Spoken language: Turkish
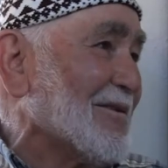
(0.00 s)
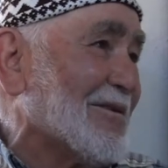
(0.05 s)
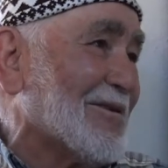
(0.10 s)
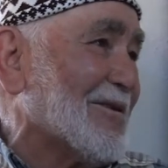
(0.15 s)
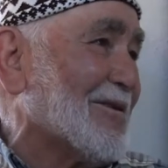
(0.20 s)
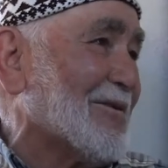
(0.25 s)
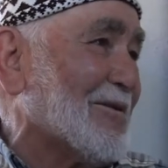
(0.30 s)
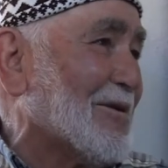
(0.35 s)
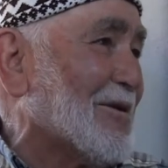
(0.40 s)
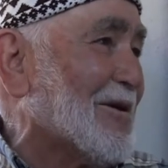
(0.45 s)

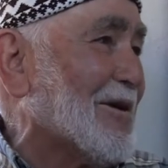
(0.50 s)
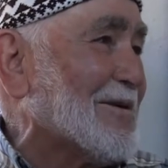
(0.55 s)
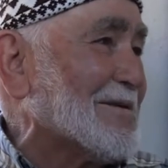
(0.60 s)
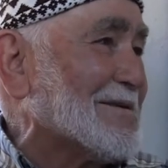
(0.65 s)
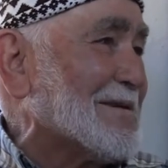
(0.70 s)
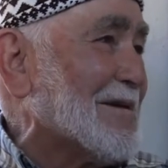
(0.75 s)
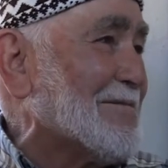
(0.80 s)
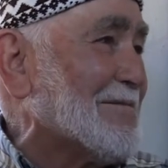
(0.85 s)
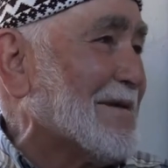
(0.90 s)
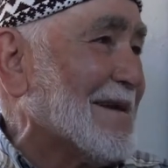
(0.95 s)
O, o
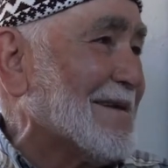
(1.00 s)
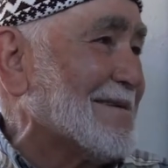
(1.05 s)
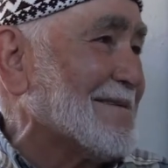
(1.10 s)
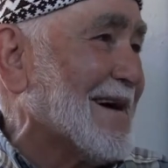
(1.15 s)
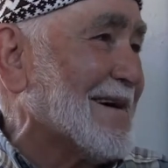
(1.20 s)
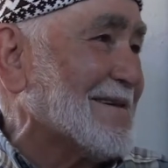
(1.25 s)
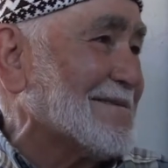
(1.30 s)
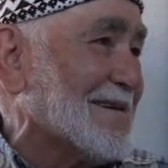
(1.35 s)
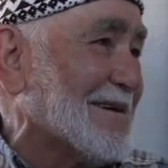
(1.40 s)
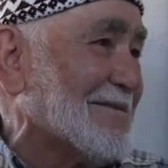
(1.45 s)
yüzden beni
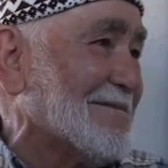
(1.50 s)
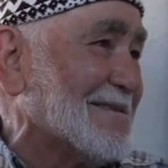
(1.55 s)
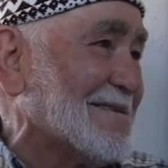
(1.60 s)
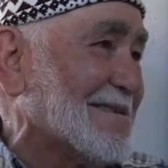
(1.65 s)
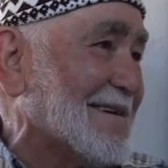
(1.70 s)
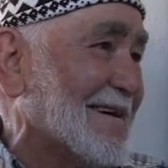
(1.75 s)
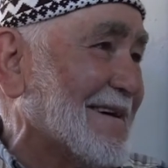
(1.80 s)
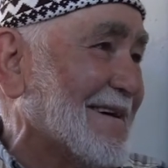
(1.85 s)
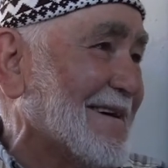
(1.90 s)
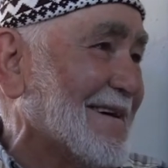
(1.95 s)
daha
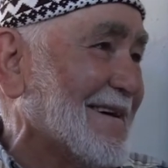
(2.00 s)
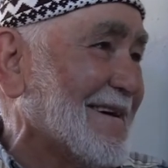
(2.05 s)
sevindi.